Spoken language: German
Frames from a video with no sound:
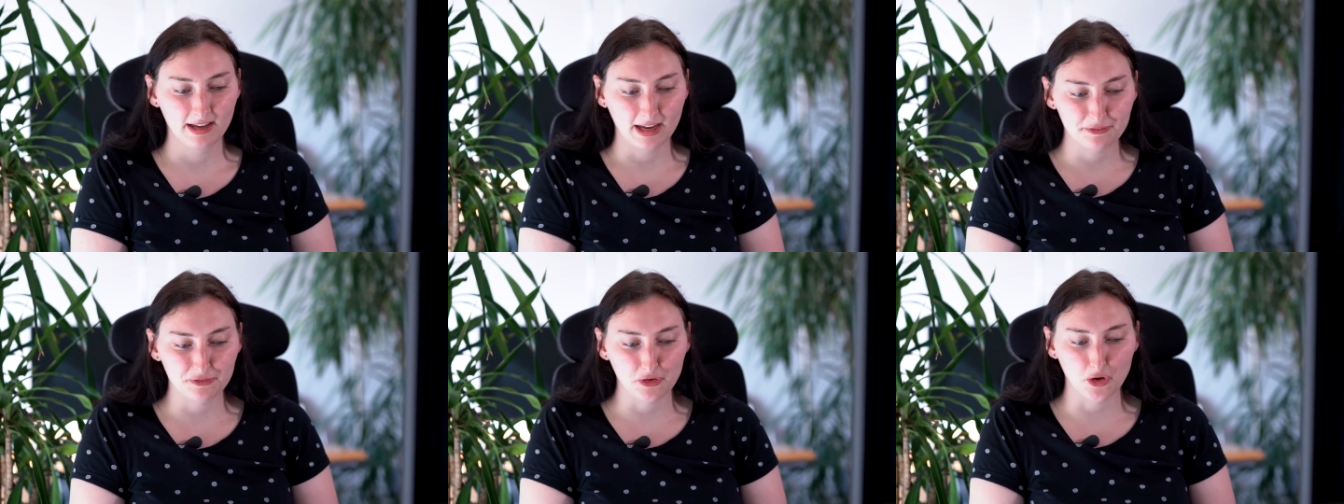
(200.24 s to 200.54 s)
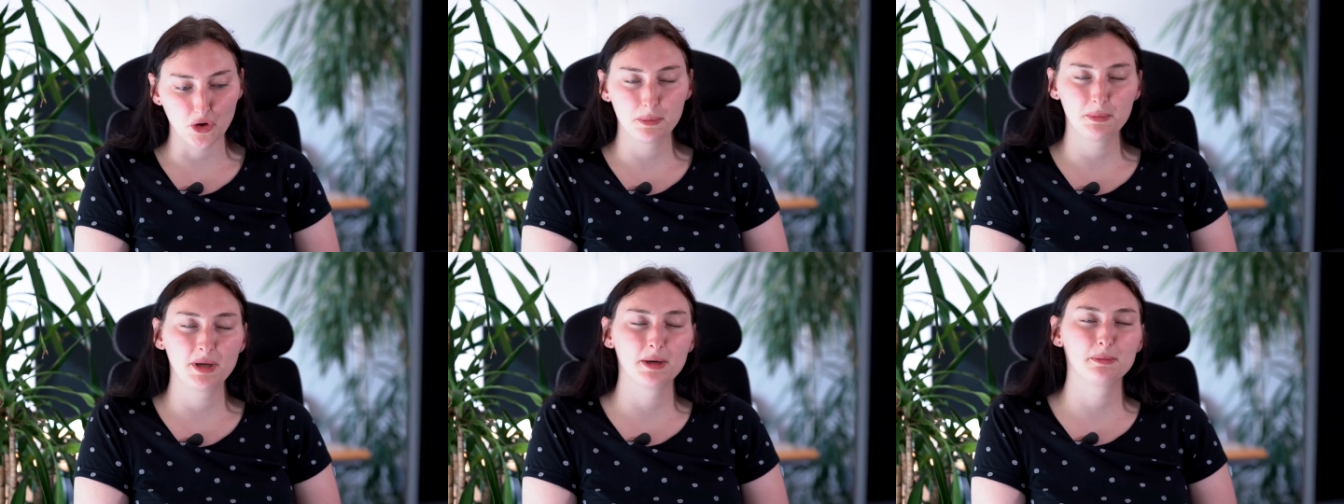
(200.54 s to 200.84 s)
Ich
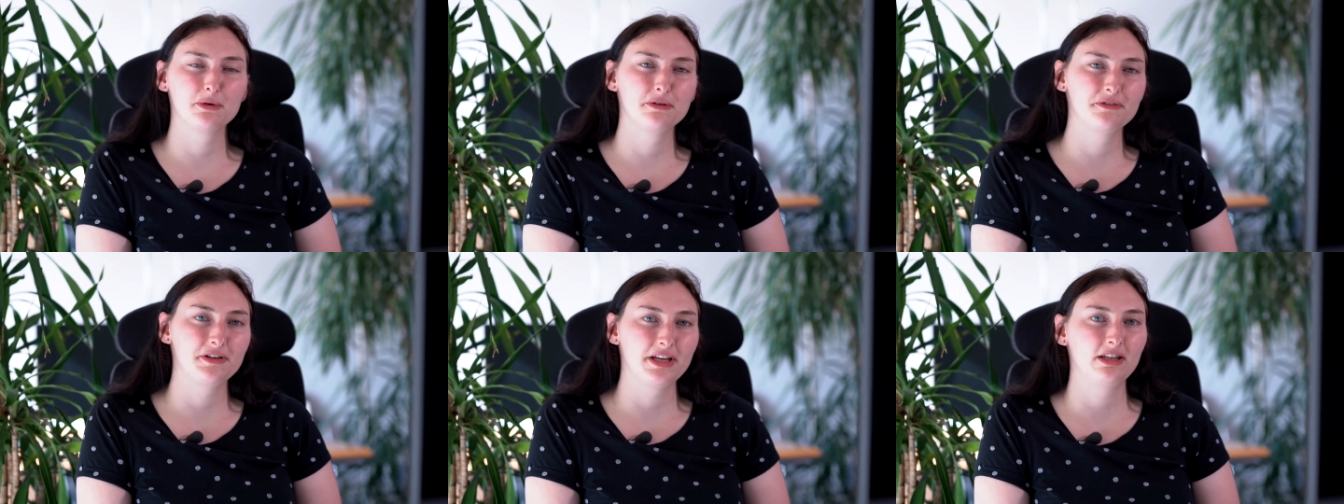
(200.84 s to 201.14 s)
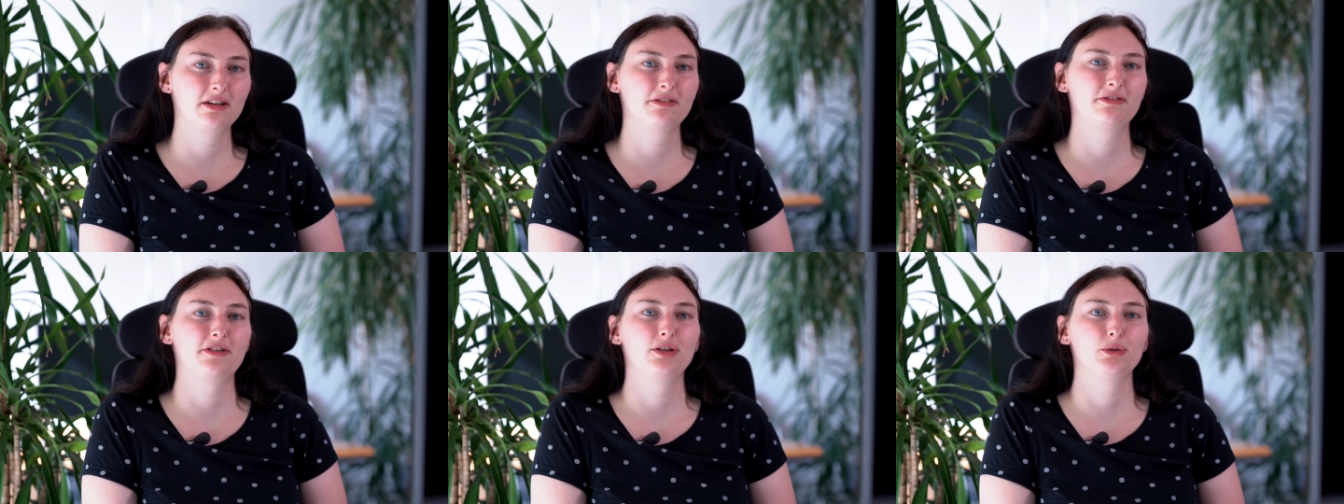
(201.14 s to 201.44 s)
freue mich aber auf
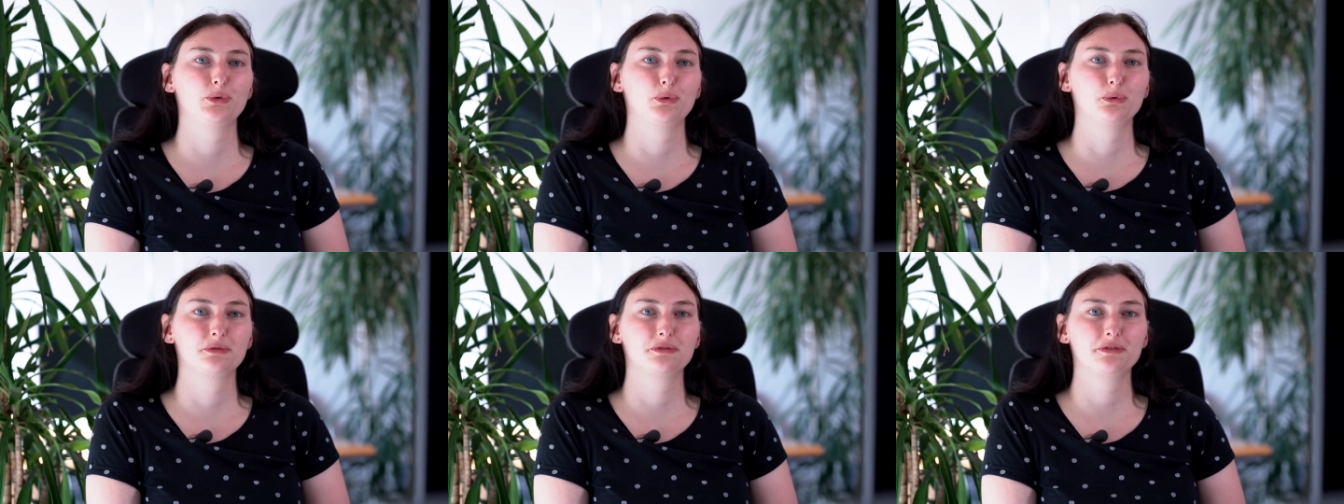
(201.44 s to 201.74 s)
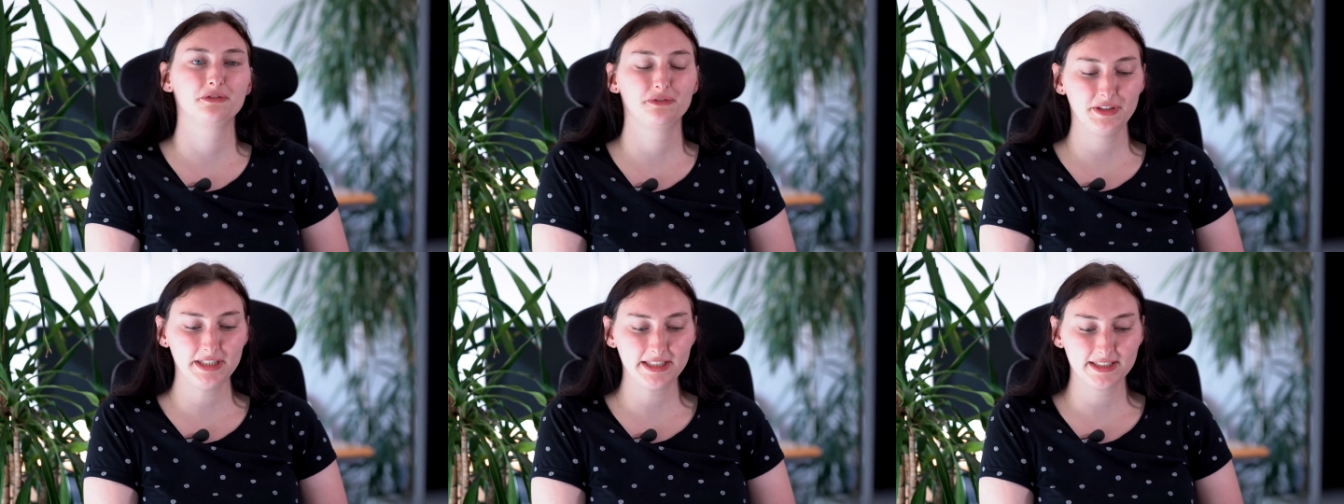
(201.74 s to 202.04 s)
jeden Fall
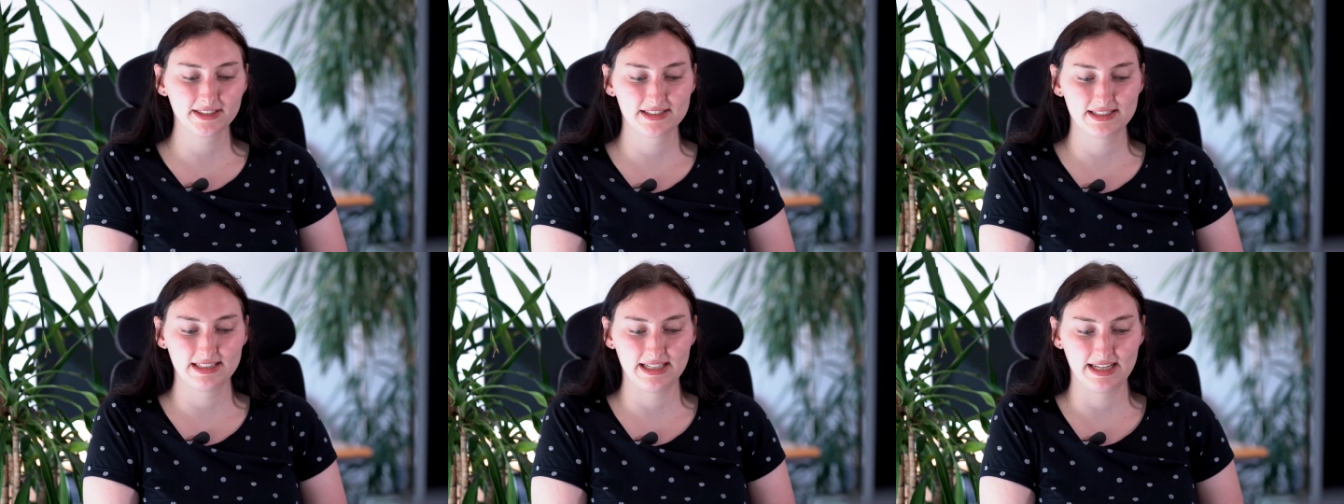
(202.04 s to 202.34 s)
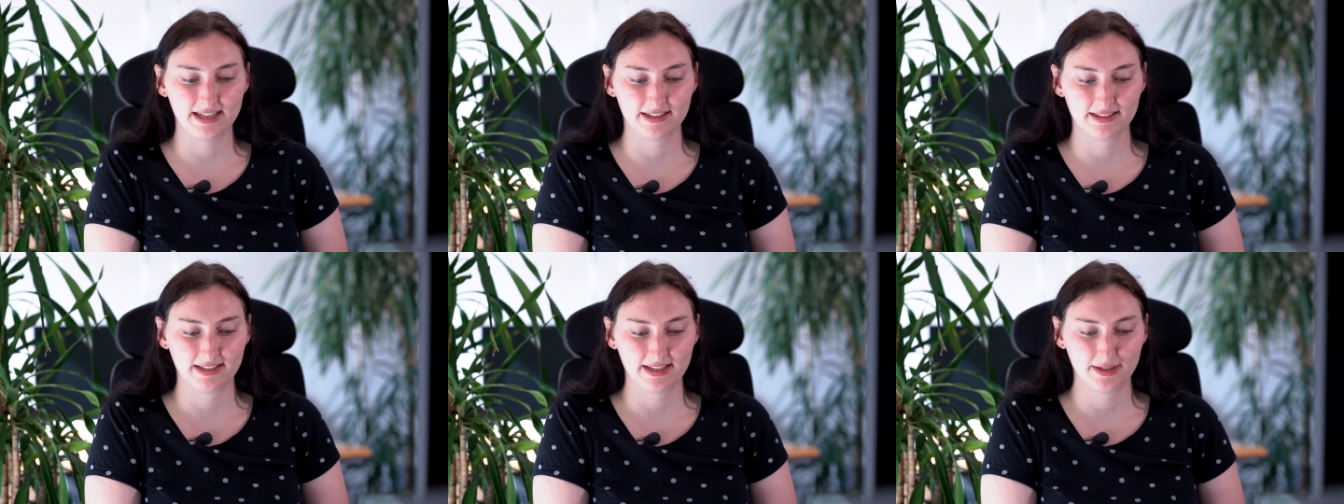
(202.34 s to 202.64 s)
darauf,
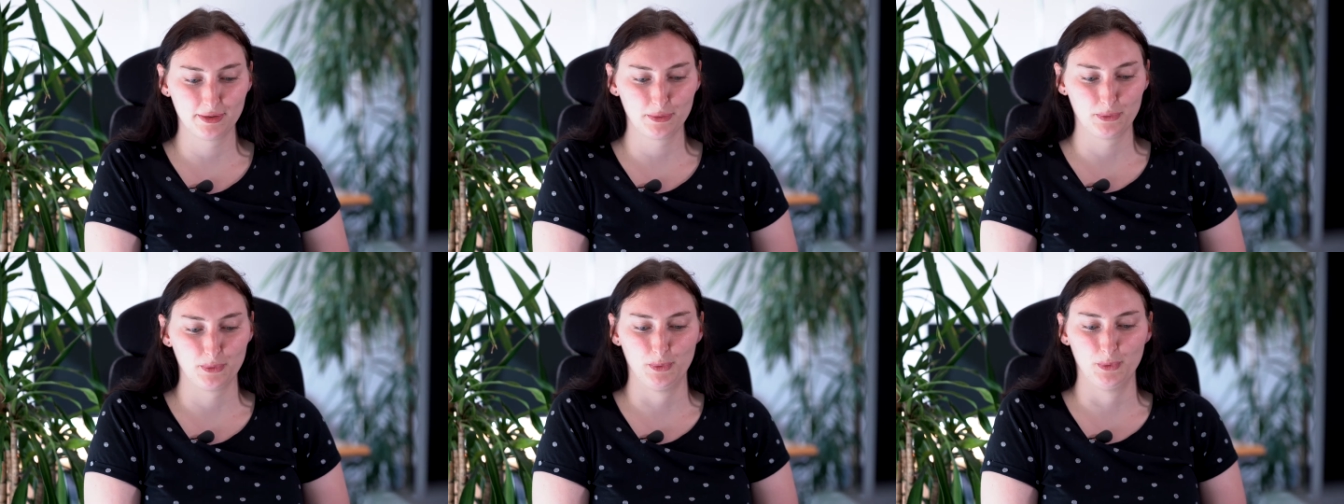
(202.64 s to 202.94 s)
weiterzulernen